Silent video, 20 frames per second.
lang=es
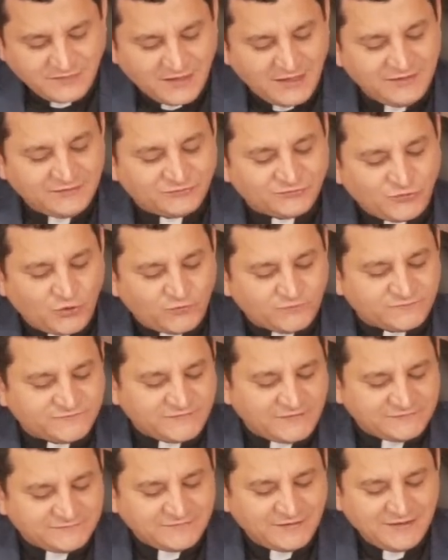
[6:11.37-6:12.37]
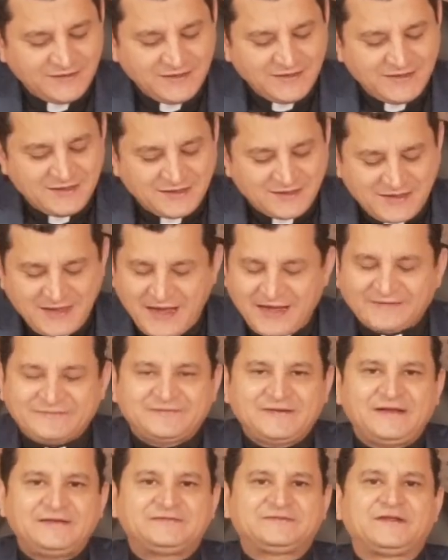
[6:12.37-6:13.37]
Entonces, ¿qué
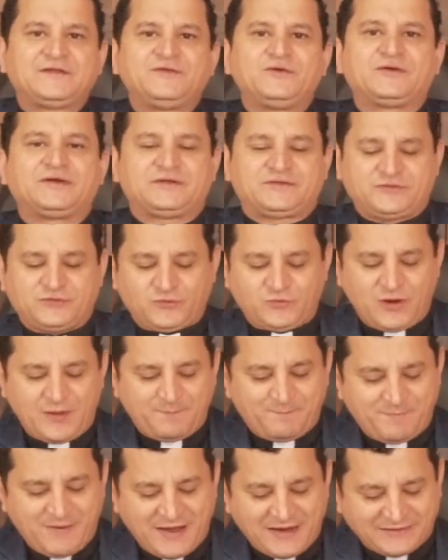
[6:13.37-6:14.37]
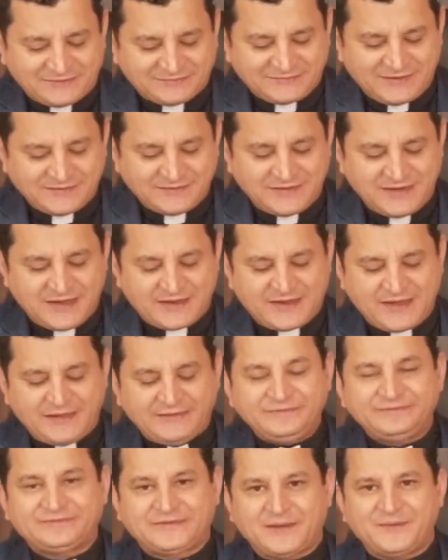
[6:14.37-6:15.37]
hace el Señor? El Señor lo aparta de la
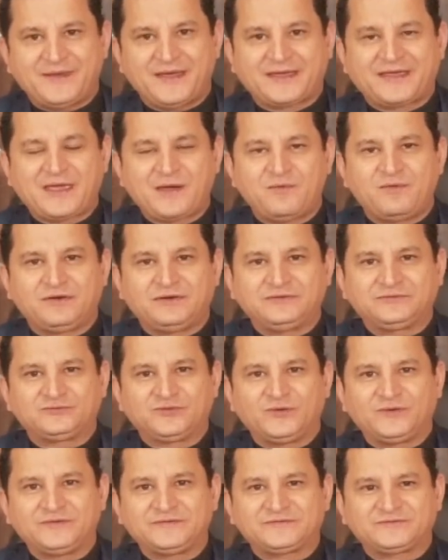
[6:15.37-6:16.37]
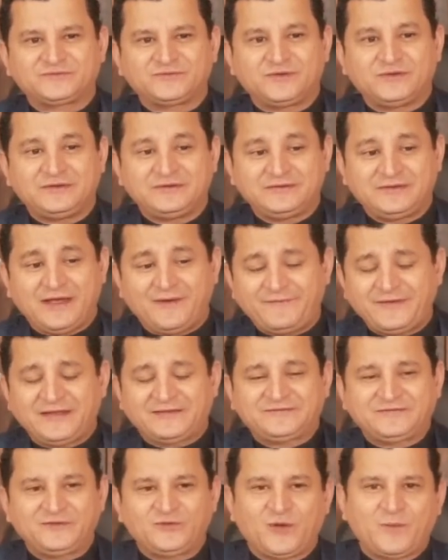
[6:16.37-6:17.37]
gente. Vea qué bonito esto. Ya había
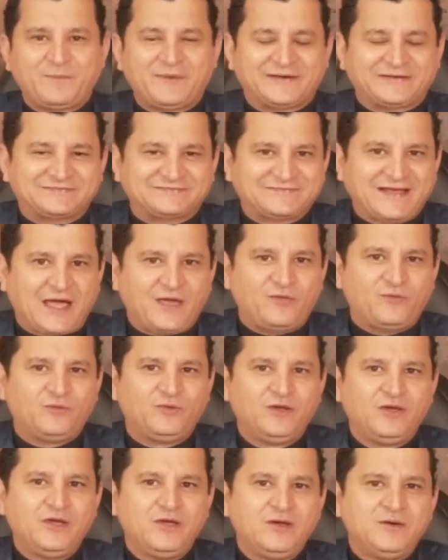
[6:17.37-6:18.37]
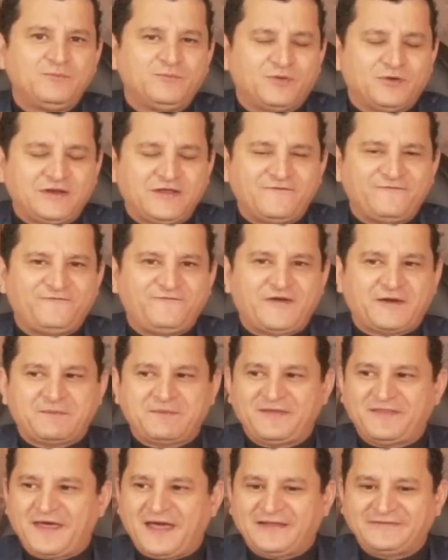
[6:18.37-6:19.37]
sido apartado por la
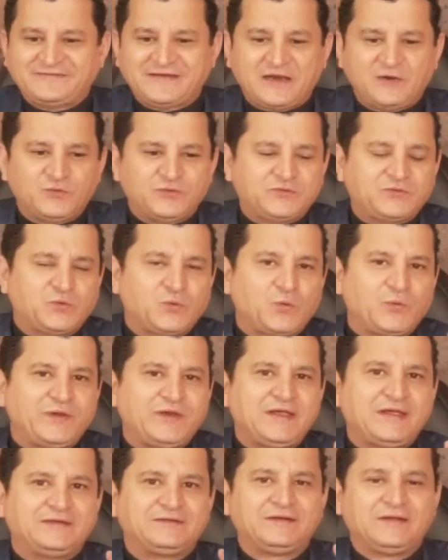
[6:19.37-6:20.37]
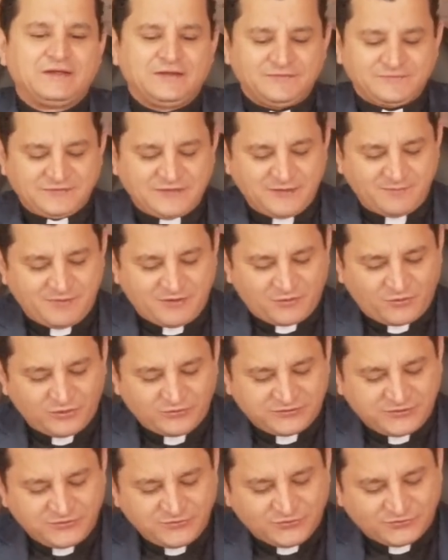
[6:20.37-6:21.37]
enfermedad, ya lo excluía, sin embargo,
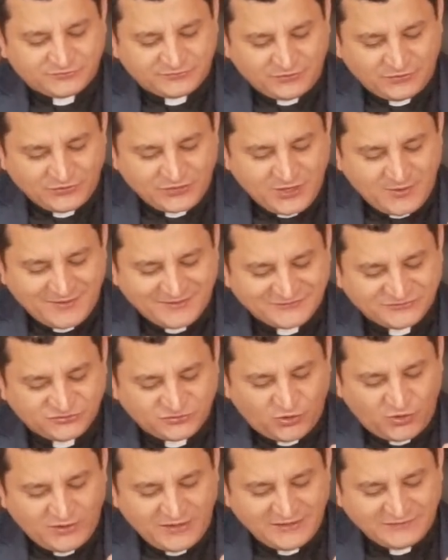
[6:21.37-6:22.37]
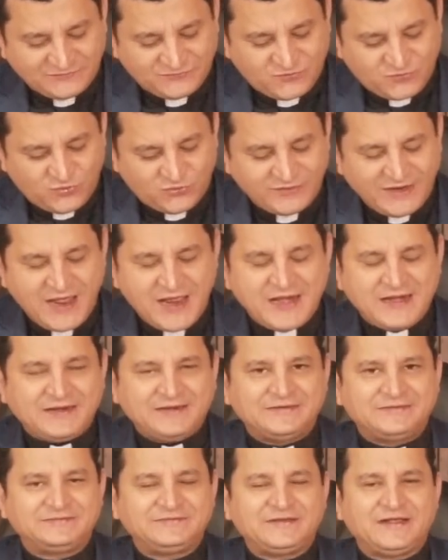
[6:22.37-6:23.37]
el Señor se lo lleva solas con
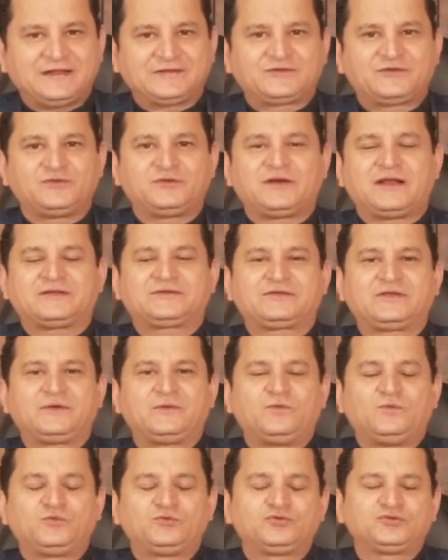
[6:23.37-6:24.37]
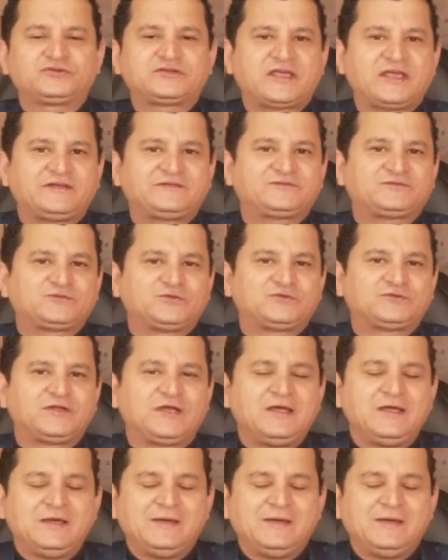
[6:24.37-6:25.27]
él y el Señor hace unos gestos